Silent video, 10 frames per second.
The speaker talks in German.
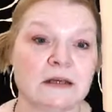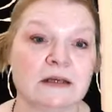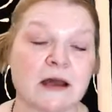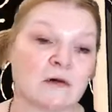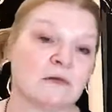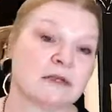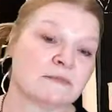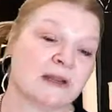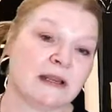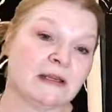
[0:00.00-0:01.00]
Ja, und das
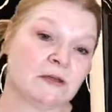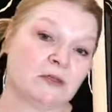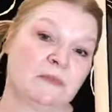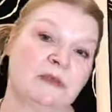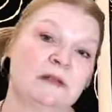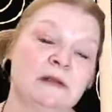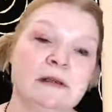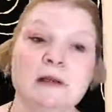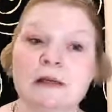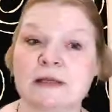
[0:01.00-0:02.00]
Planetenspiel,
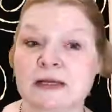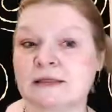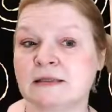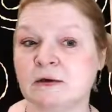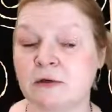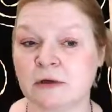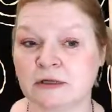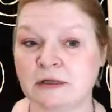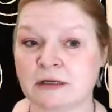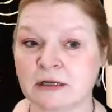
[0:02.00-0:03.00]
das
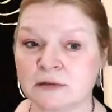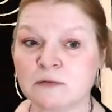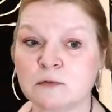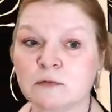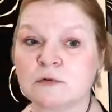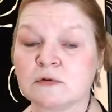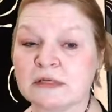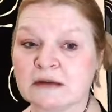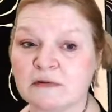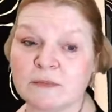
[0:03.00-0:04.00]
gehört dazu, zu
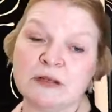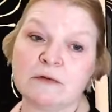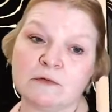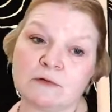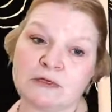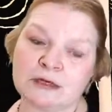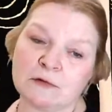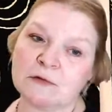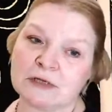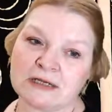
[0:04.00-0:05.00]
dieser Verbindung von
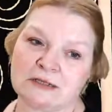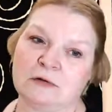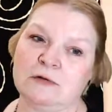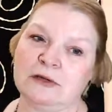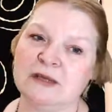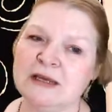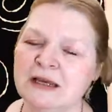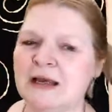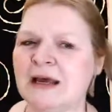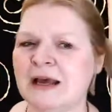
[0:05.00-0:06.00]
Tarot und Astrologie.
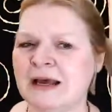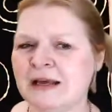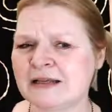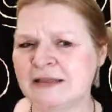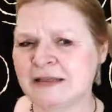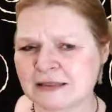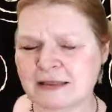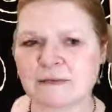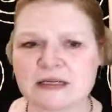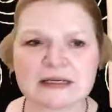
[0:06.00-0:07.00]
Es ist
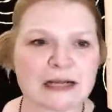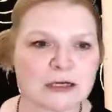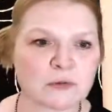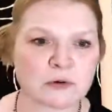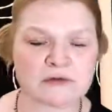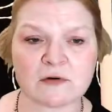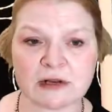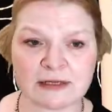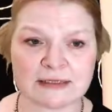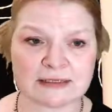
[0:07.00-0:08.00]
ein bisschen
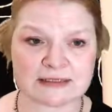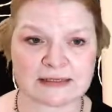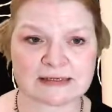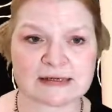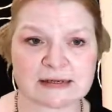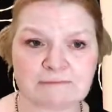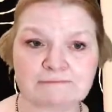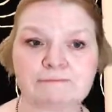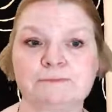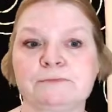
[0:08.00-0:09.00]
anspruchsvoller, dieses System.